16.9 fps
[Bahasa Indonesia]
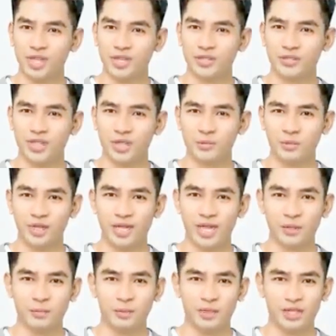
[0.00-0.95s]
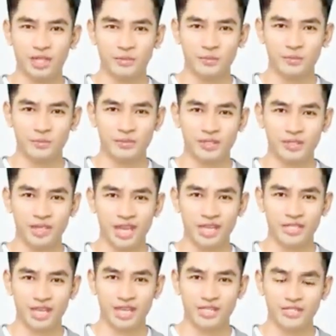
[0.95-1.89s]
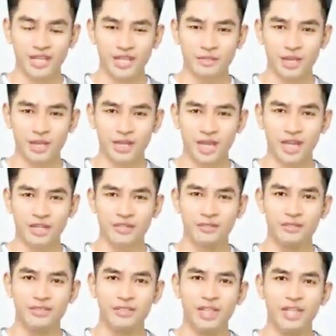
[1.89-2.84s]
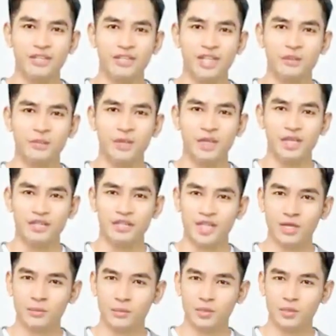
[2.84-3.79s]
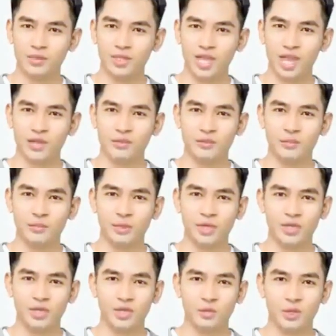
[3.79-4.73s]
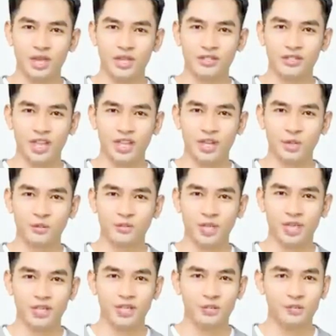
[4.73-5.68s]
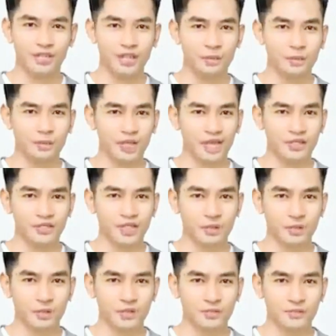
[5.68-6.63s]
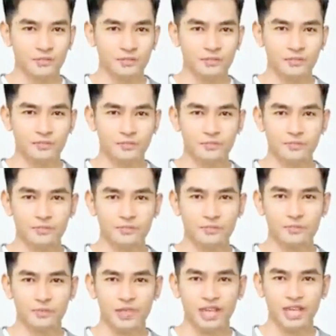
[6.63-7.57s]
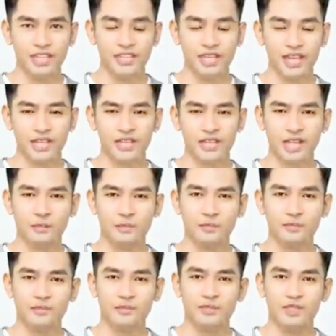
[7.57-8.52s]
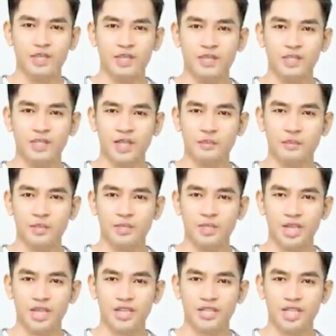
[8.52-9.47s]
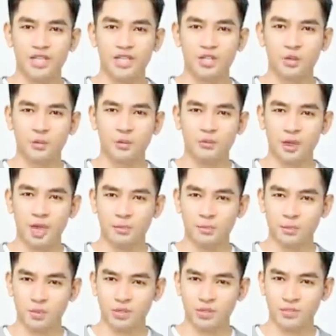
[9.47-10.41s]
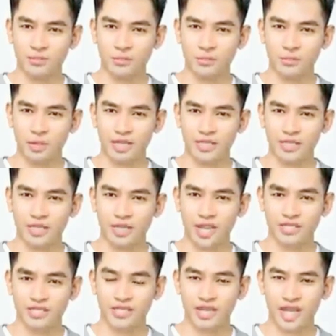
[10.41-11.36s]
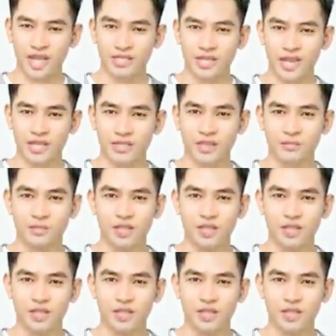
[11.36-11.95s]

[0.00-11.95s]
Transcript: dengan suara yang dalam. Mari kita singkirkan sekte yang lebih kecil secara diam-diam terlebih dahulu, lalu lihat apakah kita dapat menyebabkan perang besar di dunia kuno.